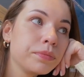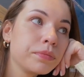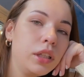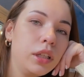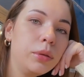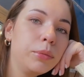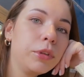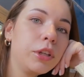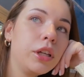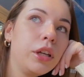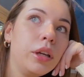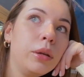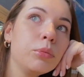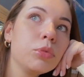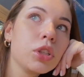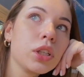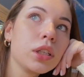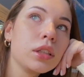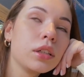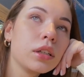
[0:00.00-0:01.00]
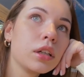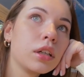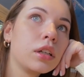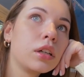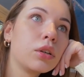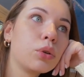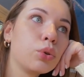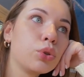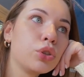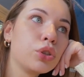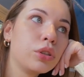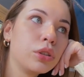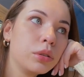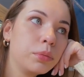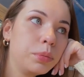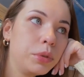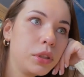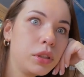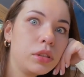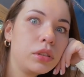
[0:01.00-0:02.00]
Именно римская такая хорошая
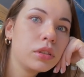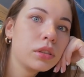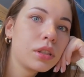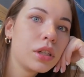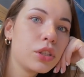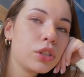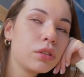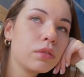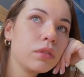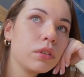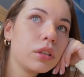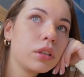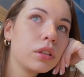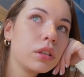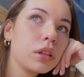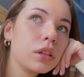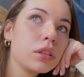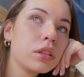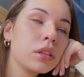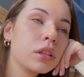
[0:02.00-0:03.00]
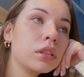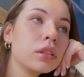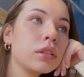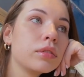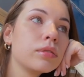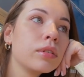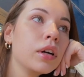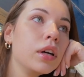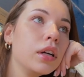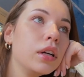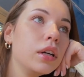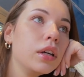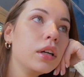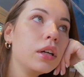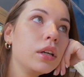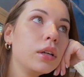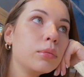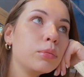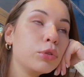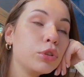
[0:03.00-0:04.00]
пицца из качественных ингредиентов
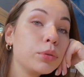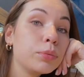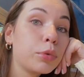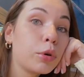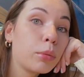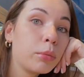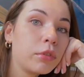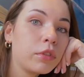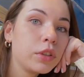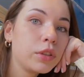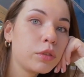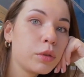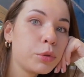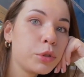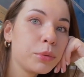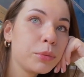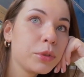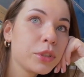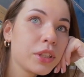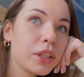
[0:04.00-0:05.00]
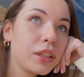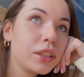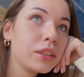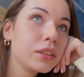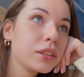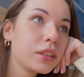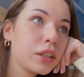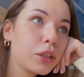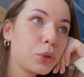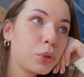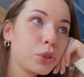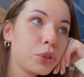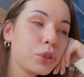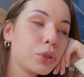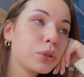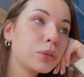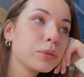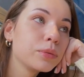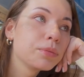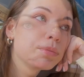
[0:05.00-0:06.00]
будем пробовать, в общем, искать
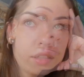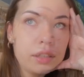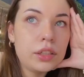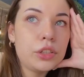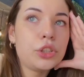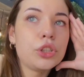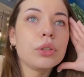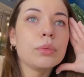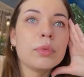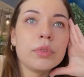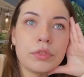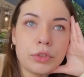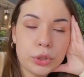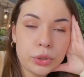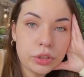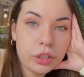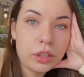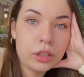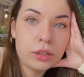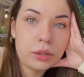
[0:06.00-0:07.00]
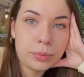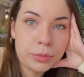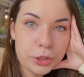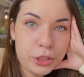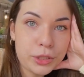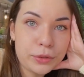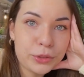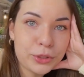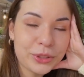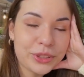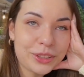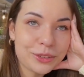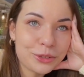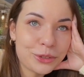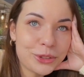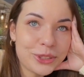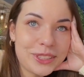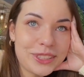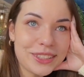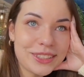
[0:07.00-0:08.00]
хорошую. Еще мы в итоге пошли все-таки в
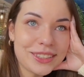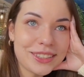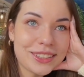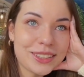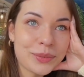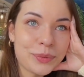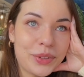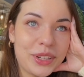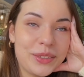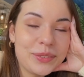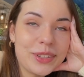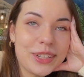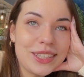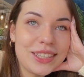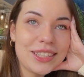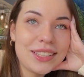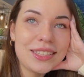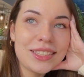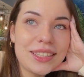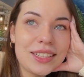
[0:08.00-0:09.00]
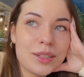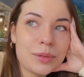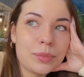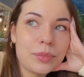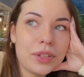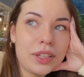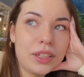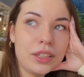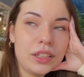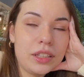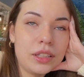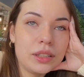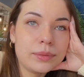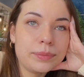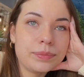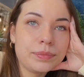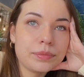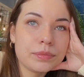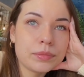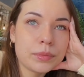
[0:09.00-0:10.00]
гости к моим родителям, и
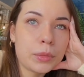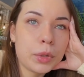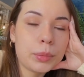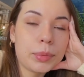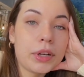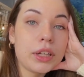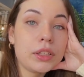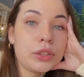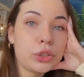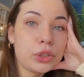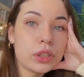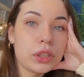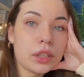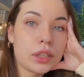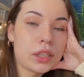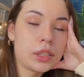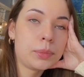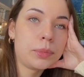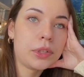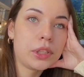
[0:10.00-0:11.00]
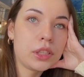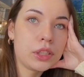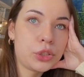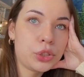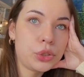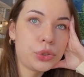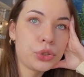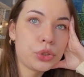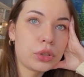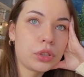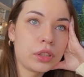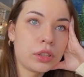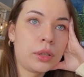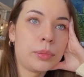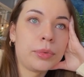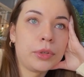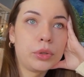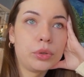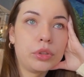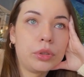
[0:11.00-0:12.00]
мой брат еще как раз предложил, что когда
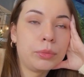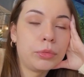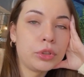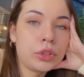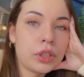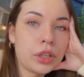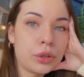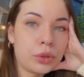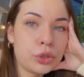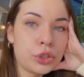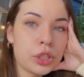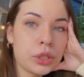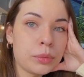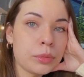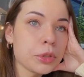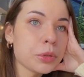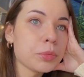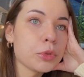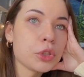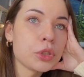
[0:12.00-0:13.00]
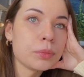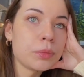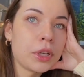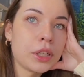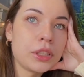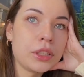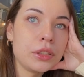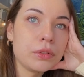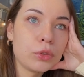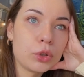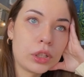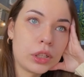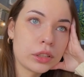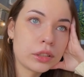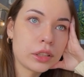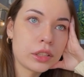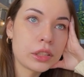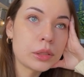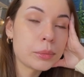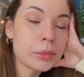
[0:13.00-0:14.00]
погода будет хорошая, мы сможем брать его
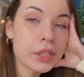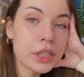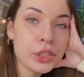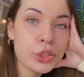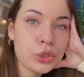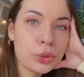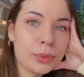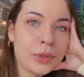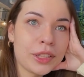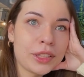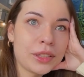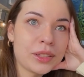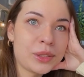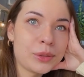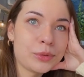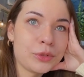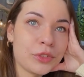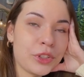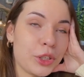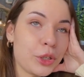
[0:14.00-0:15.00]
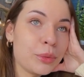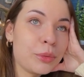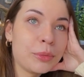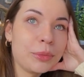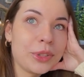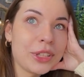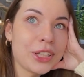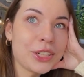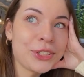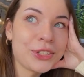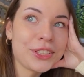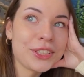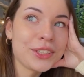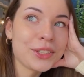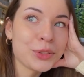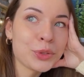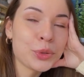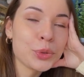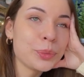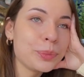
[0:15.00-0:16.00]
электросамокат, чтобы кататься вдвоем, и мне кажется,
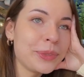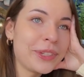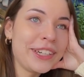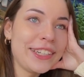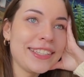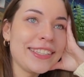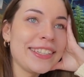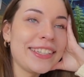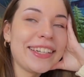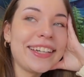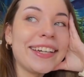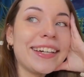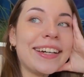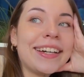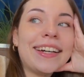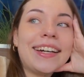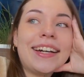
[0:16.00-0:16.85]
это супер идея.